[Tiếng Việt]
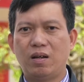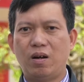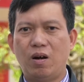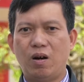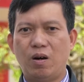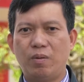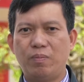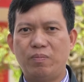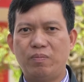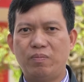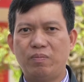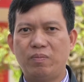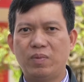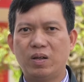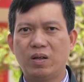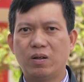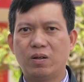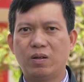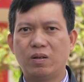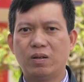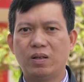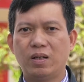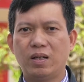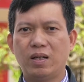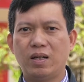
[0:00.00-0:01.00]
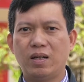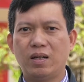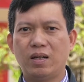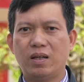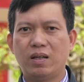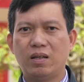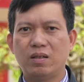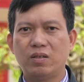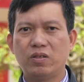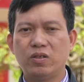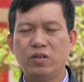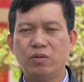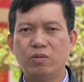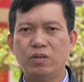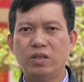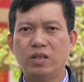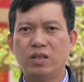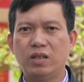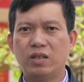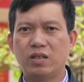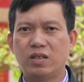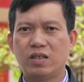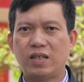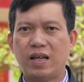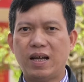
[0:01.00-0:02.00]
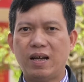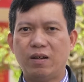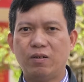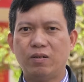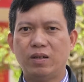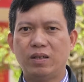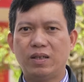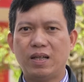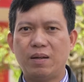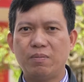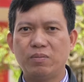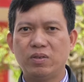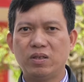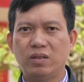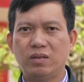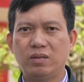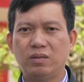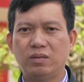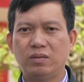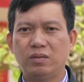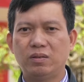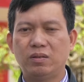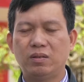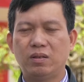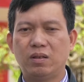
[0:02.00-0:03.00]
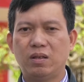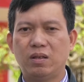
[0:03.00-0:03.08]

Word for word: họp mà có thể là nhiều người ở xã có thể tham dự